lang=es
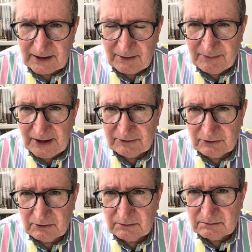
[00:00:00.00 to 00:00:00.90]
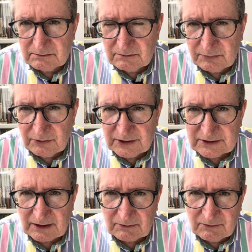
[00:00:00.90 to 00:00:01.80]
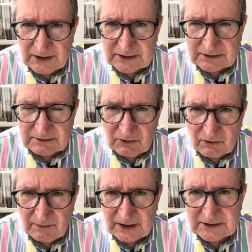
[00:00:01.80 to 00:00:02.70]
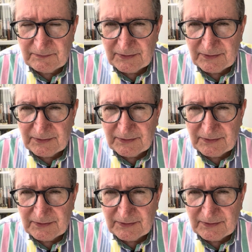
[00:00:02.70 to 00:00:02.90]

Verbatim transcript: cambiando pues algunas normas